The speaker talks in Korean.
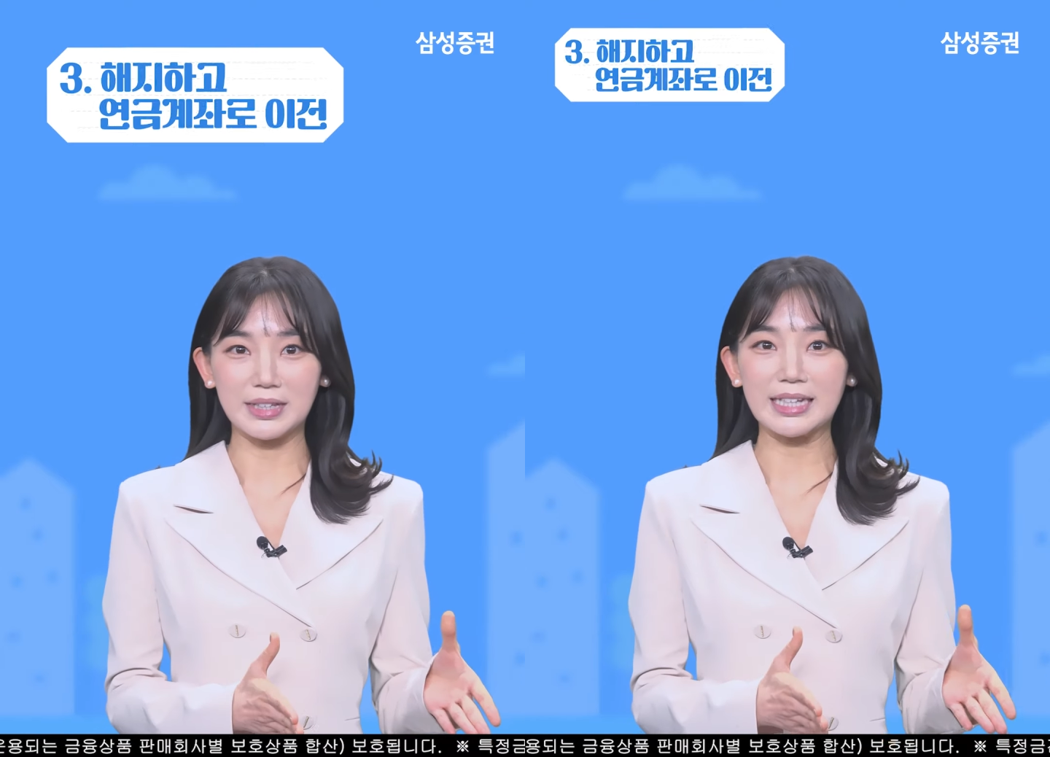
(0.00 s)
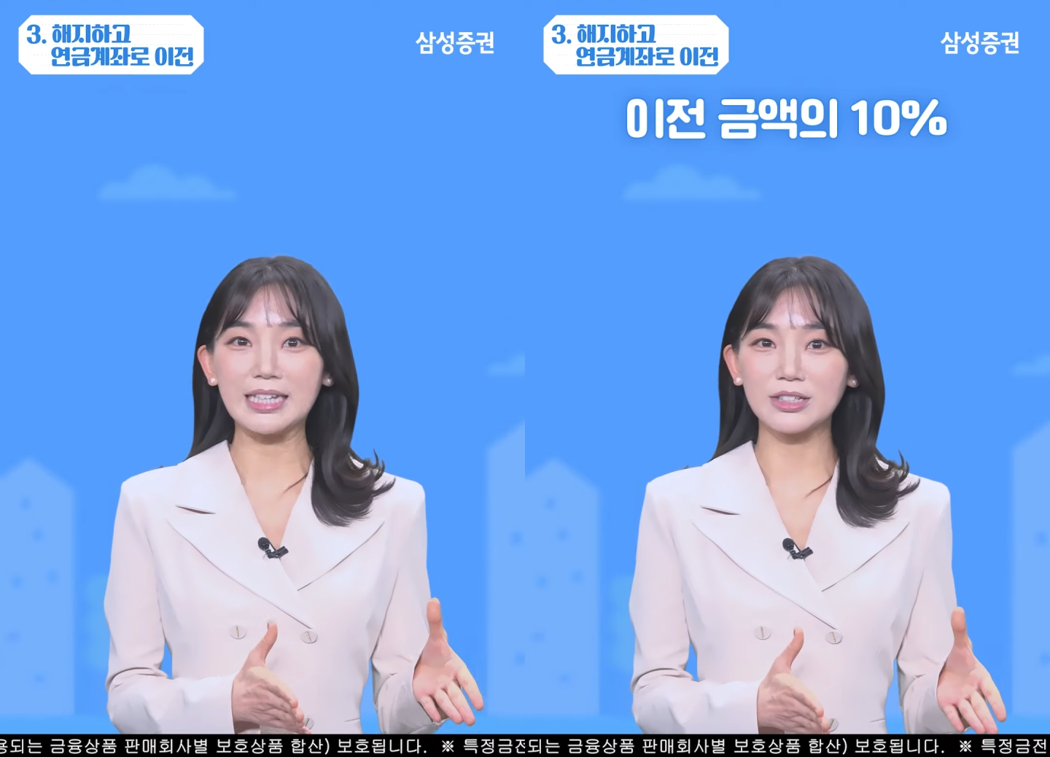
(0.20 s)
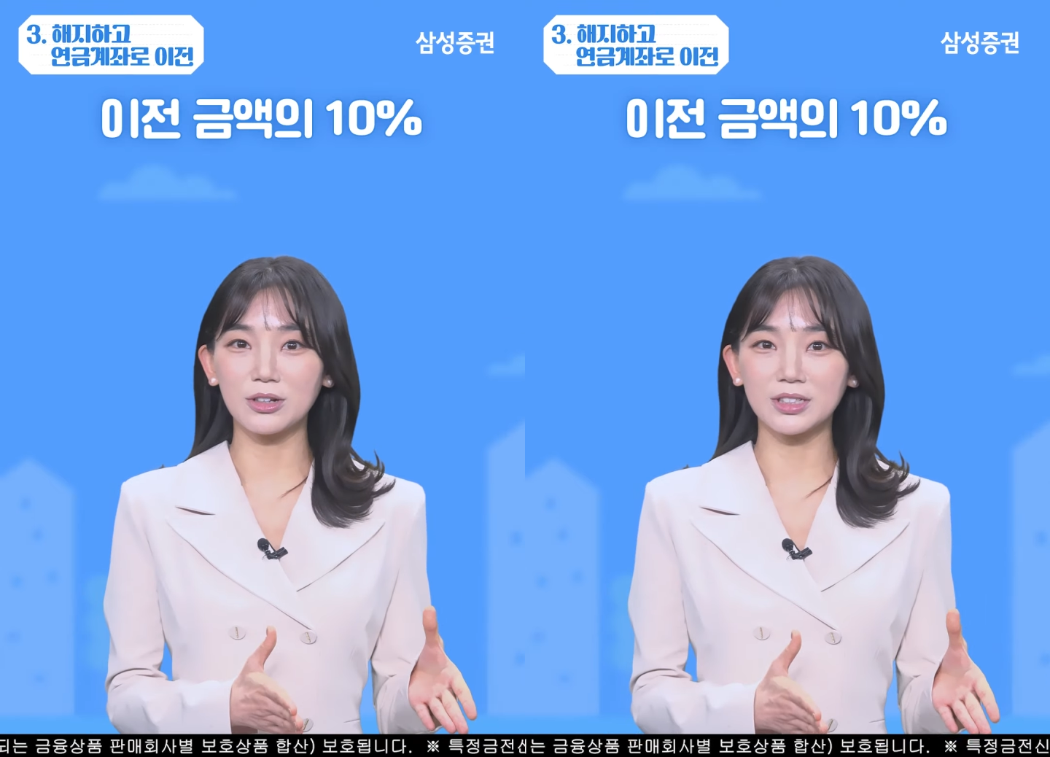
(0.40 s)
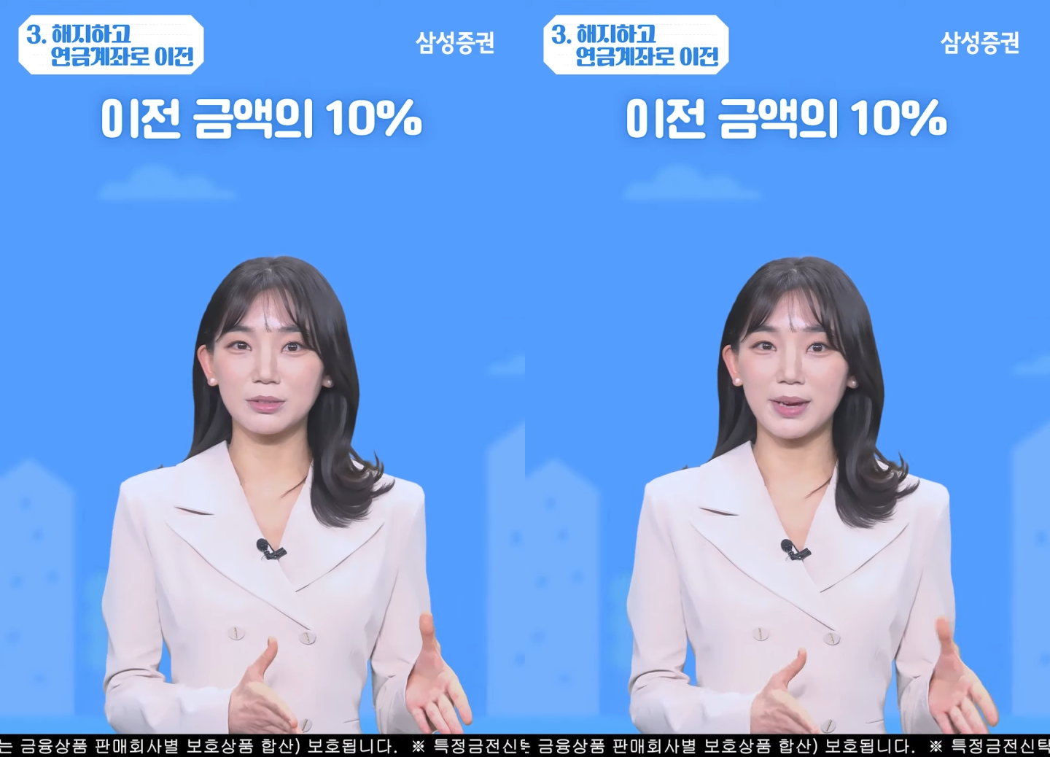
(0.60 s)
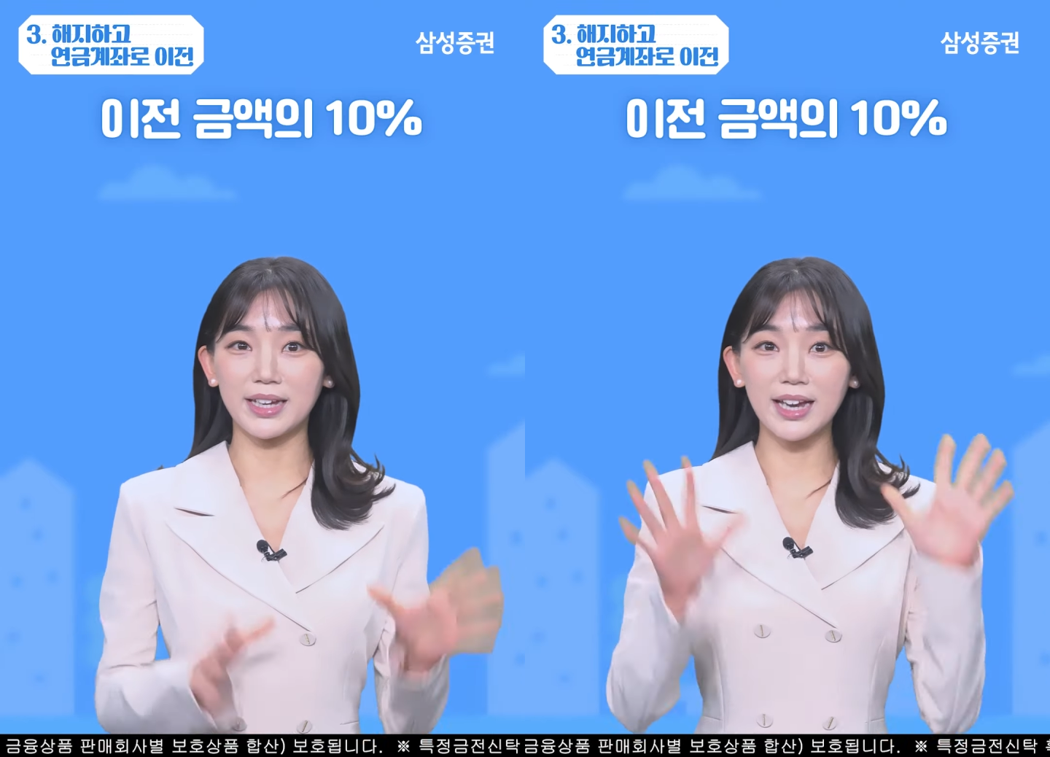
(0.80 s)
이전
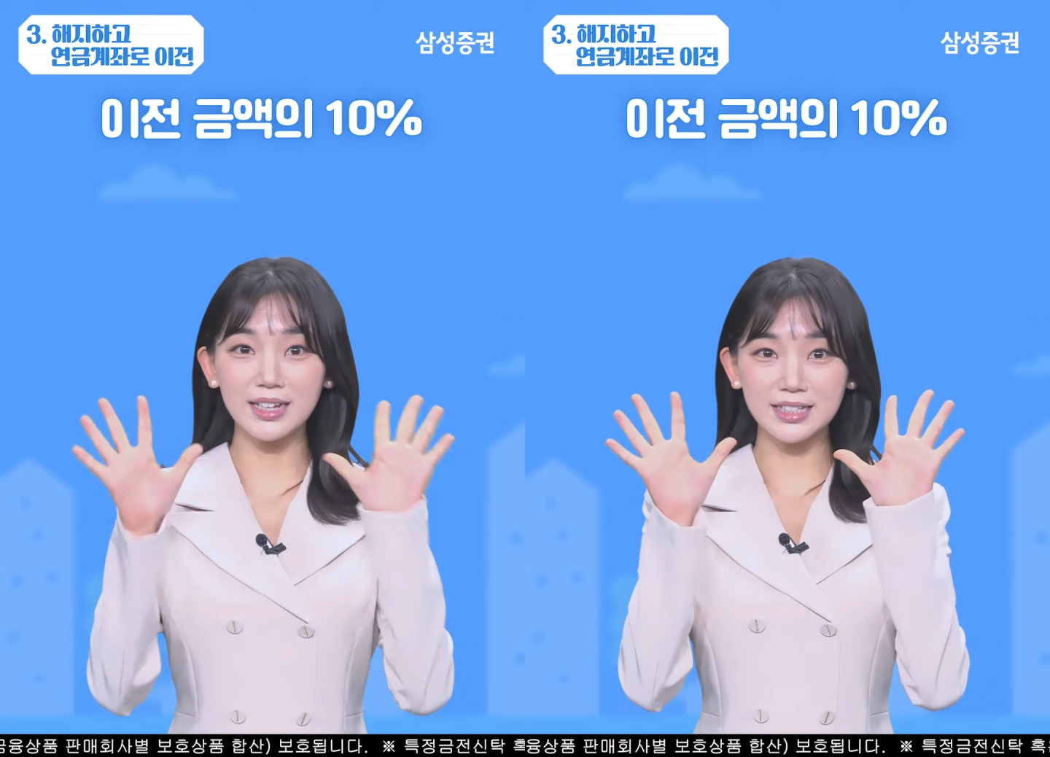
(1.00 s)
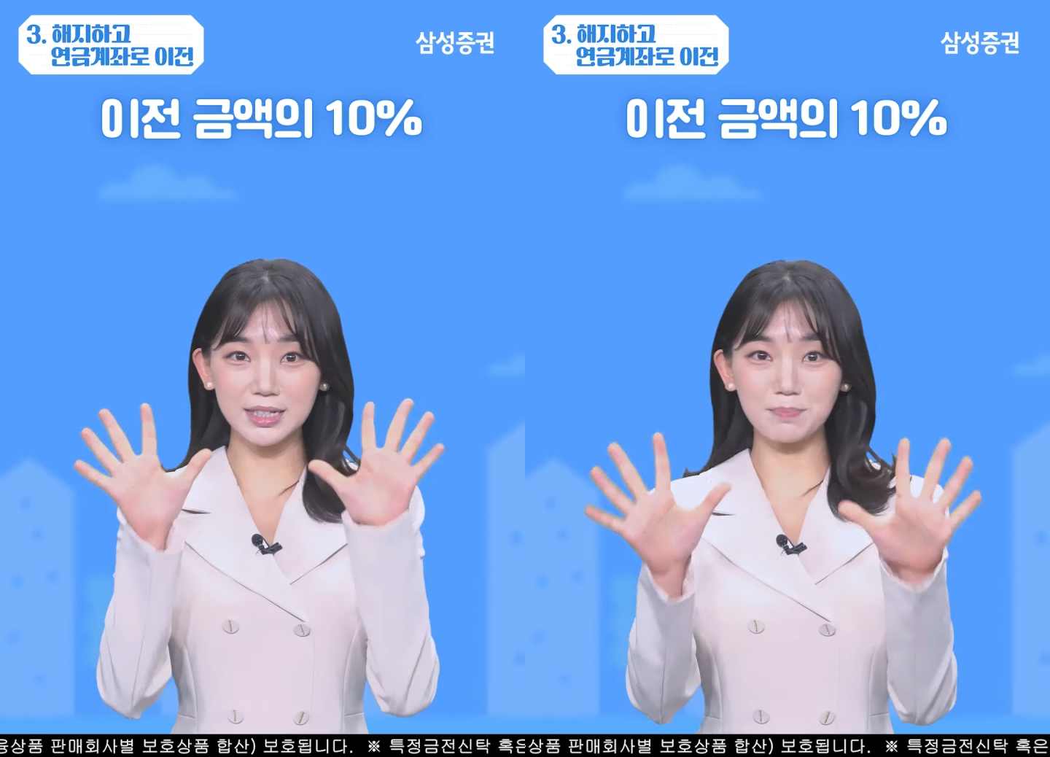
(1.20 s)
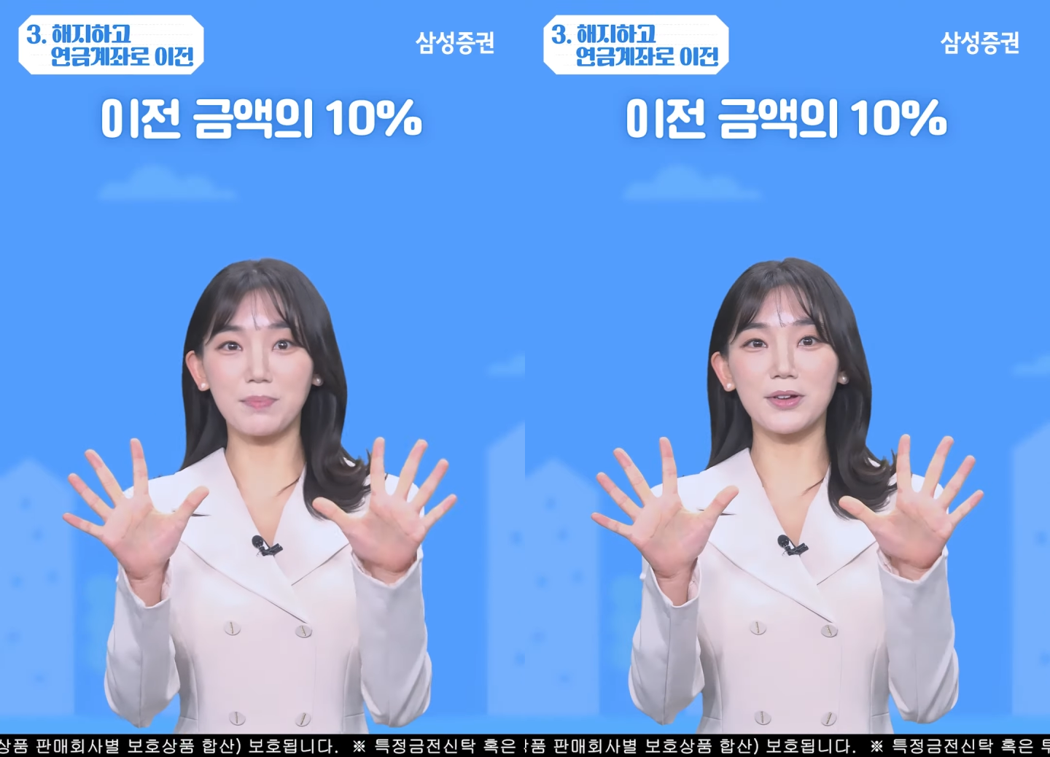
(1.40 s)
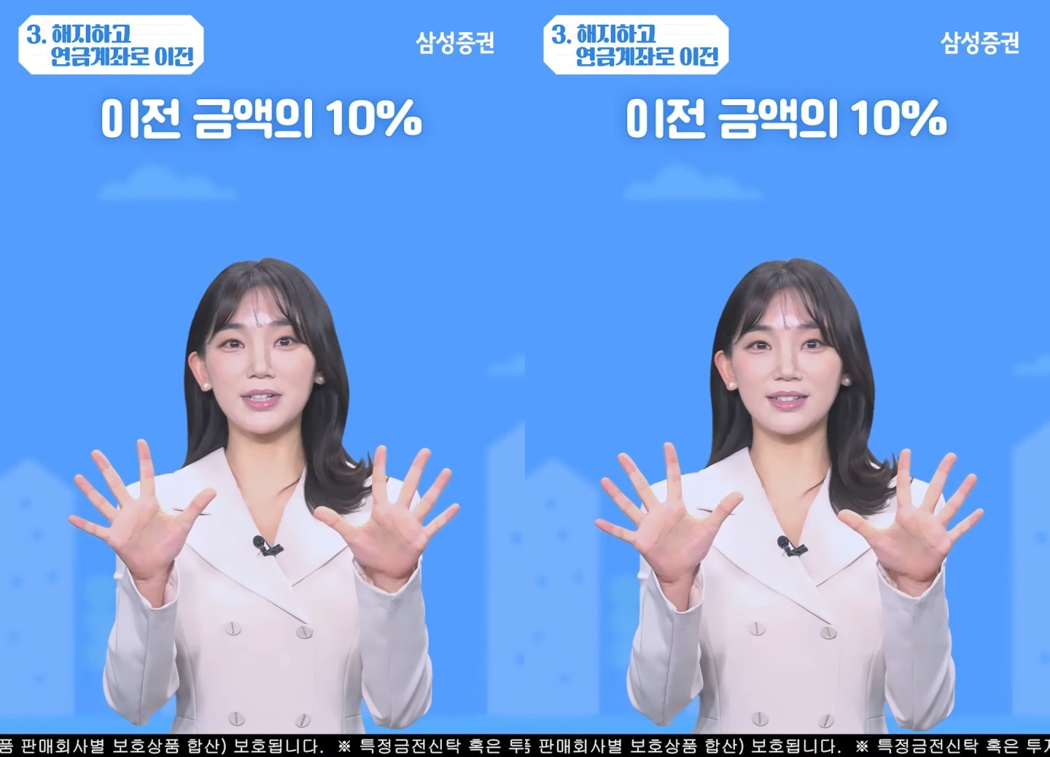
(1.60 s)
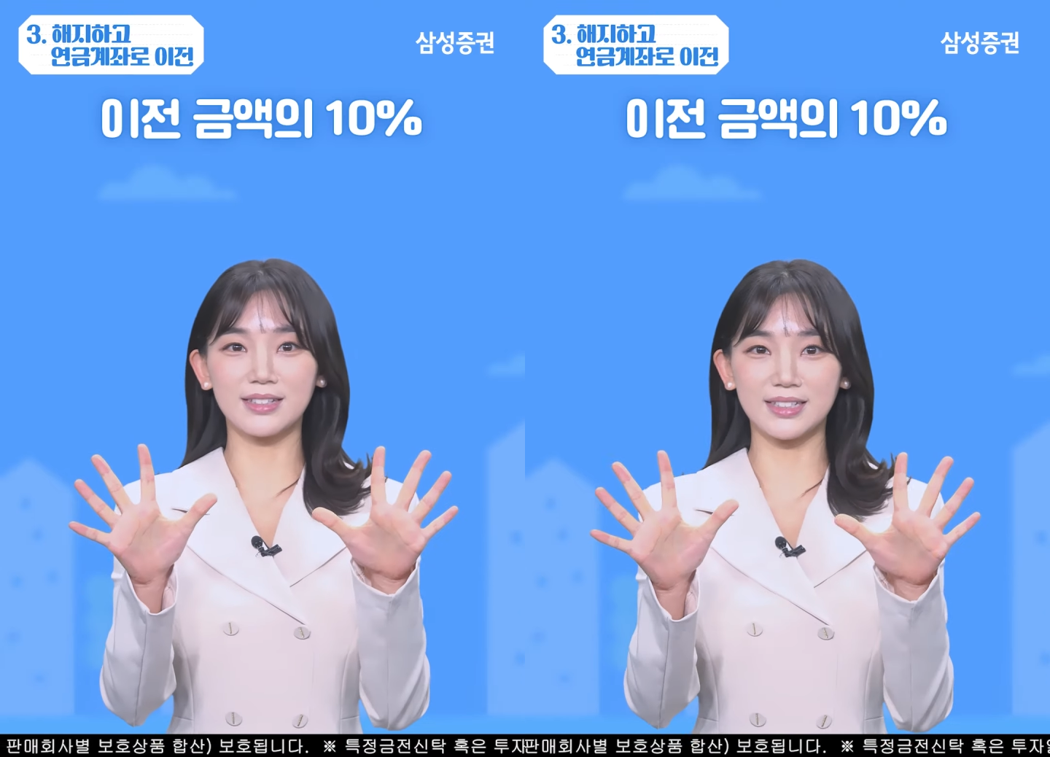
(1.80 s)
금액의
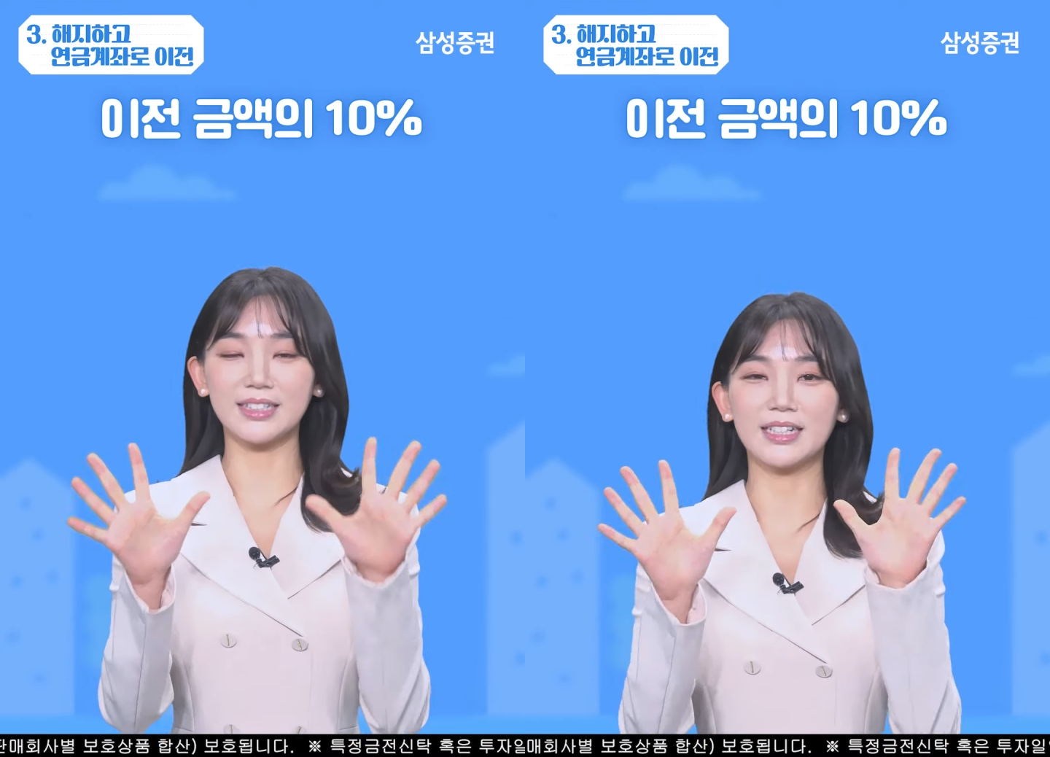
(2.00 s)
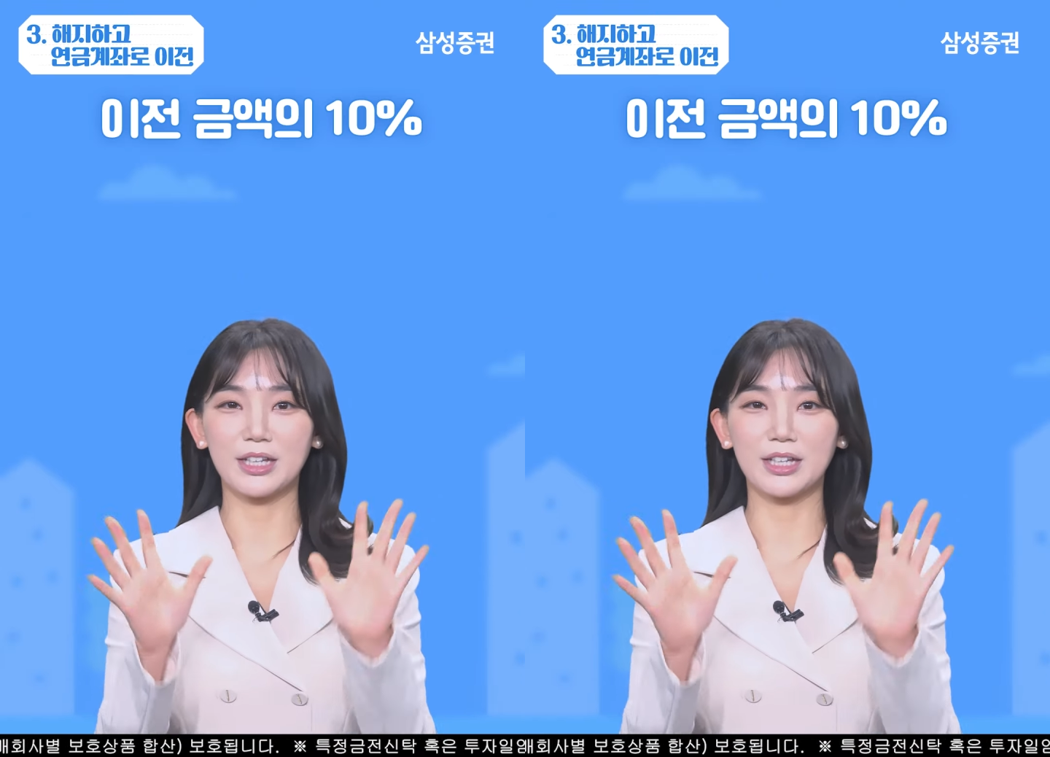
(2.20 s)
10%를